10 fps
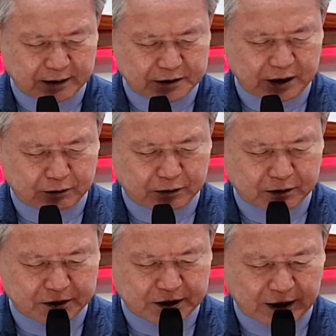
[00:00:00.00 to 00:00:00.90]
채울
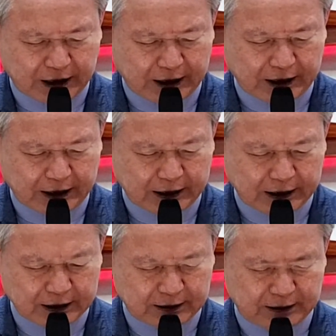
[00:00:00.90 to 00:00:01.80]
것이다.
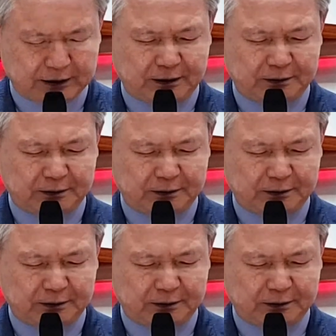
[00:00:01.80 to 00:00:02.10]
그랬어요.